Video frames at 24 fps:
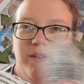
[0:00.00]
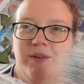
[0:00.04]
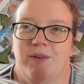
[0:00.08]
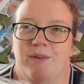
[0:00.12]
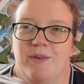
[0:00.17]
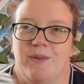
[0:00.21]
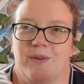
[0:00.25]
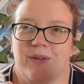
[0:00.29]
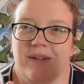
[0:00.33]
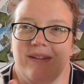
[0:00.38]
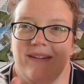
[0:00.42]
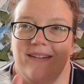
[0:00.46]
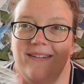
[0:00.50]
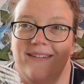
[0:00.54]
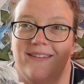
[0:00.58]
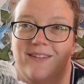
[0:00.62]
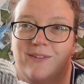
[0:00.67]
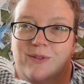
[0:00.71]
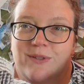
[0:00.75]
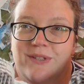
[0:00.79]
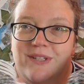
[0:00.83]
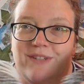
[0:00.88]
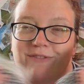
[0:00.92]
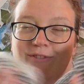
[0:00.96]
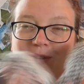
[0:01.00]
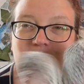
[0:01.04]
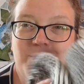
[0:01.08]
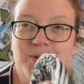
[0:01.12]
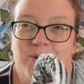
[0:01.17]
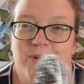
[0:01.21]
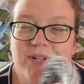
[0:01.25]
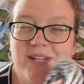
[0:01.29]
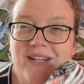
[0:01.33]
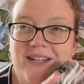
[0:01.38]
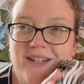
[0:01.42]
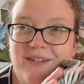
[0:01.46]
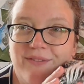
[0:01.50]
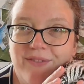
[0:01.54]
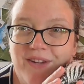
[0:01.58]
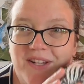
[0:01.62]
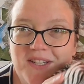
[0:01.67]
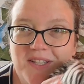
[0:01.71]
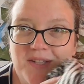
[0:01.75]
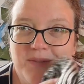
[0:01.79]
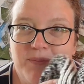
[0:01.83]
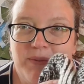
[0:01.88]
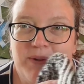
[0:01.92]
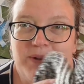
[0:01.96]
und inklusive Montag
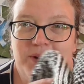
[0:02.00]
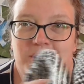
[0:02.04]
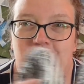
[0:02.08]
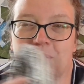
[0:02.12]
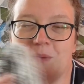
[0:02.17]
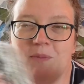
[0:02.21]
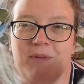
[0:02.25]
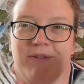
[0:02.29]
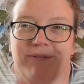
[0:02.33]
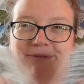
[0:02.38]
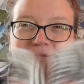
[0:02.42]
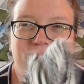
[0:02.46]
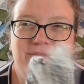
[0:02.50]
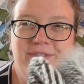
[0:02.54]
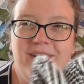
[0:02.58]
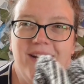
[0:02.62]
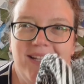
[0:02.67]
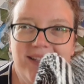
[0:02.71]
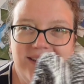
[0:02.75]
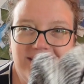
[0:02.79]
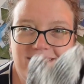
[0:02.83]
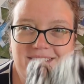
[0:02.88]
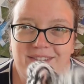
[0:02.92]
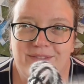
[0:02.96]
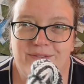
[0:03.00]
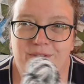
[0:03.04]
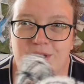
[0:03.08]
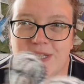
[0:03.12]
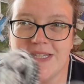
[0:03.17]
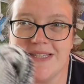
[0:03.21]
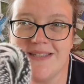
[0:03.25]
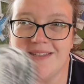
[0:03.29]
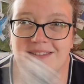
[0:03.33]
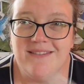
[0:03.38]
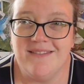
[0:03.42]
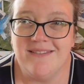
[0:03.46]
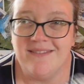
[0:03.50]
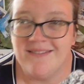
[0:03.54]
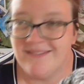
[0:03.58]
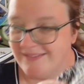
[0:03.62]
fertig bekomme, weil ich wusste,